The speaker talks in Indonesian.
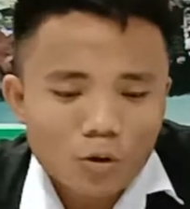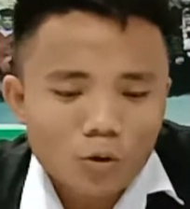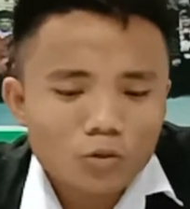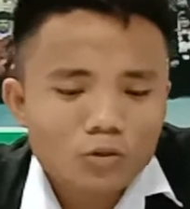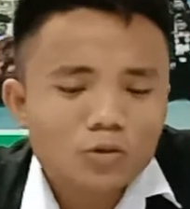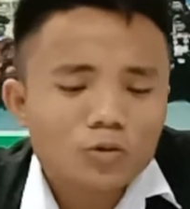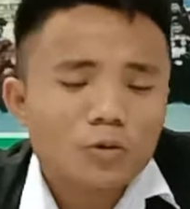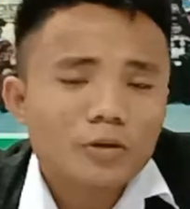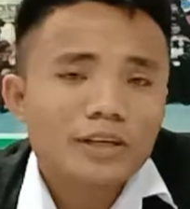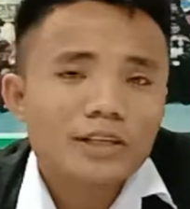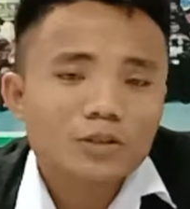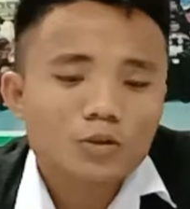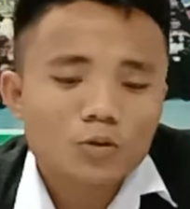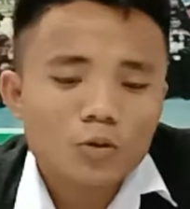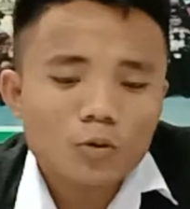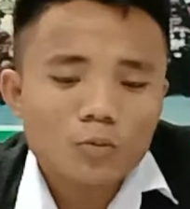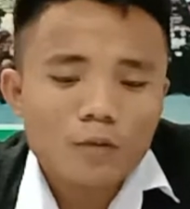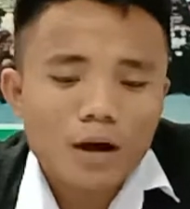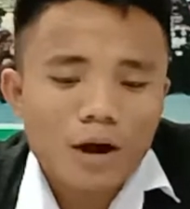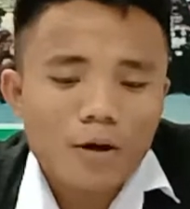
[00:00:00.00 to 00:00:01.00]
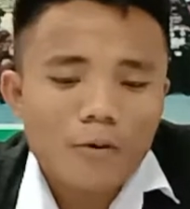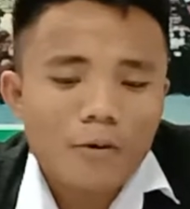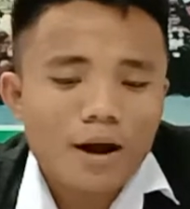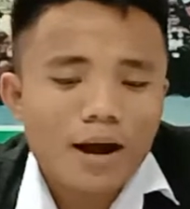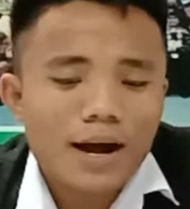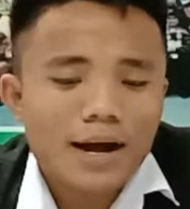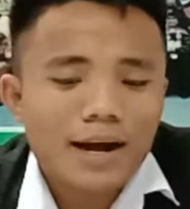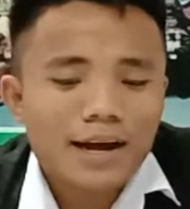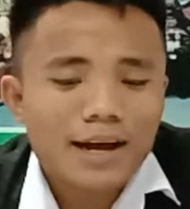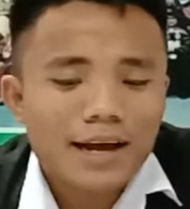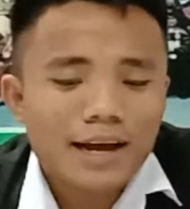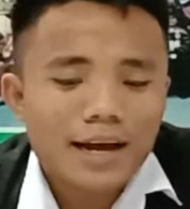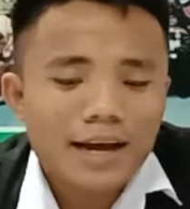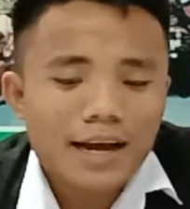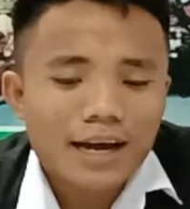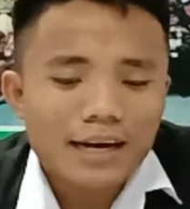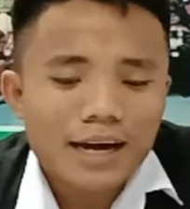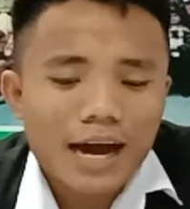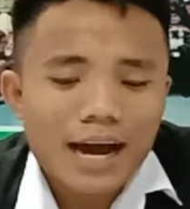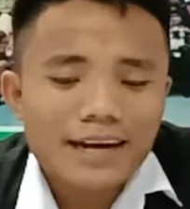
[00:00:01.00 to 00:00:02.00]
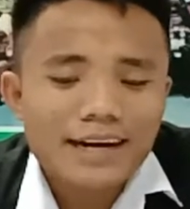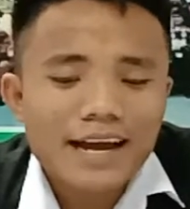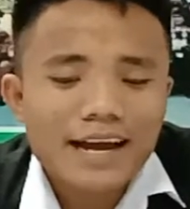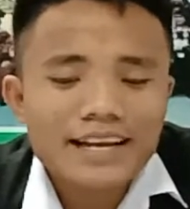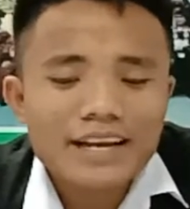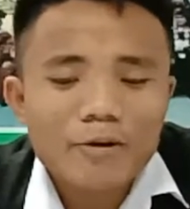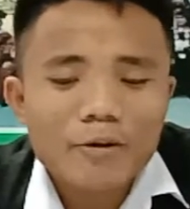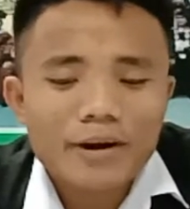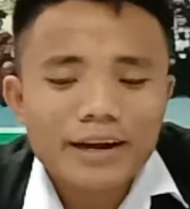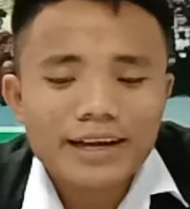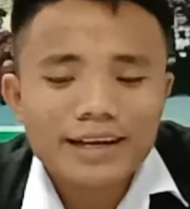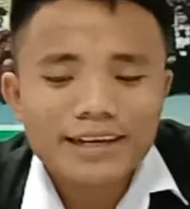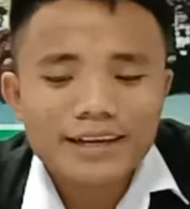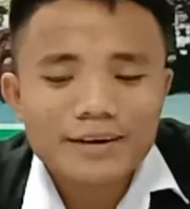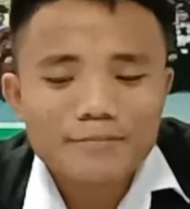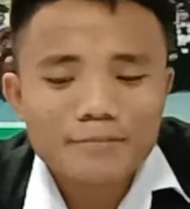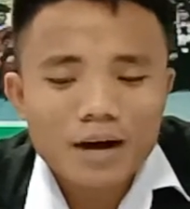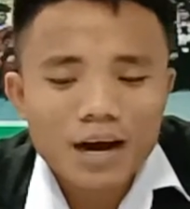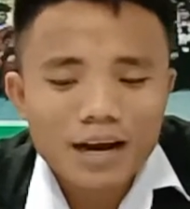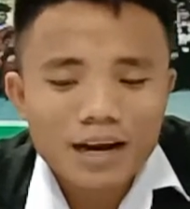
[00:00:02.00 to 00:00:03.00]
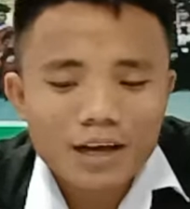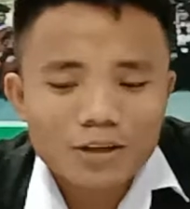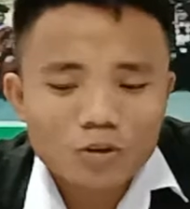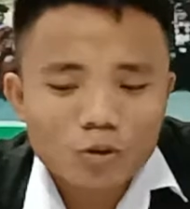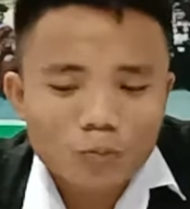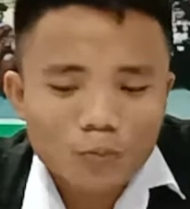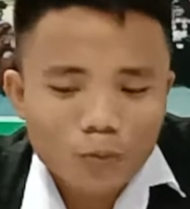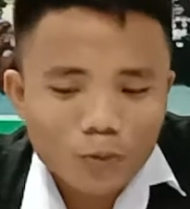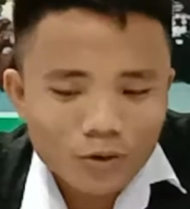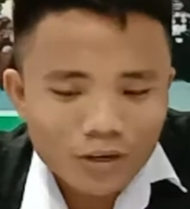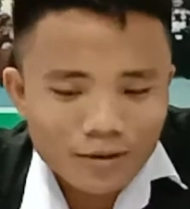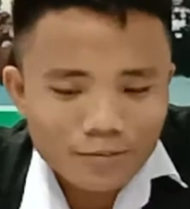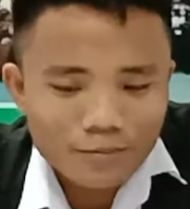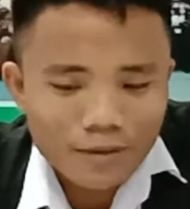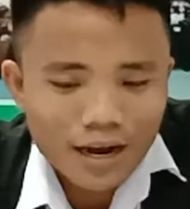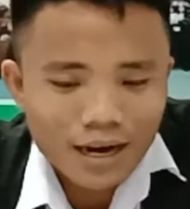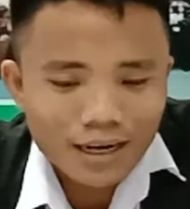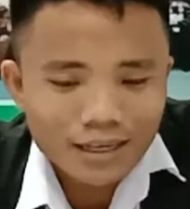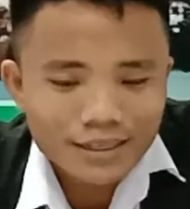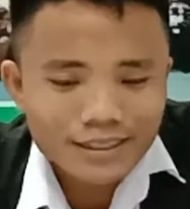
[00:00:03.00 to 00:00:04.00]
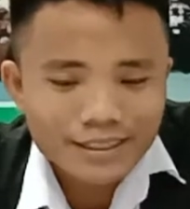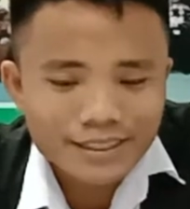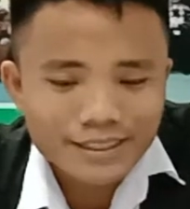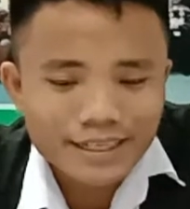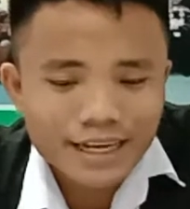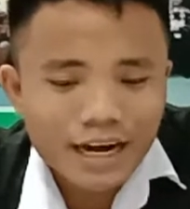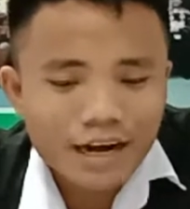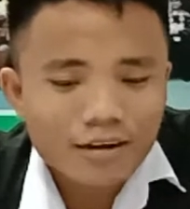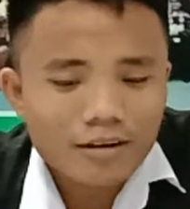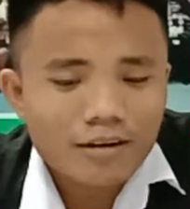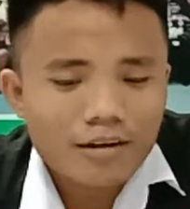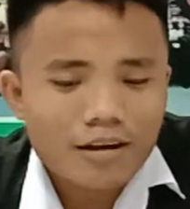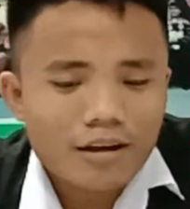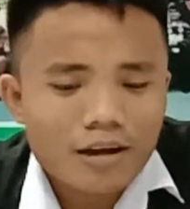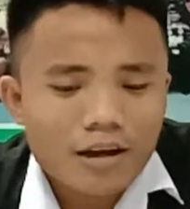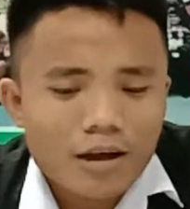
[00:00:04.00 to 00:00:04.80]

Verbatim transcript: Untuk itu bahwa adanya wakil gembala ataupun gembala sidang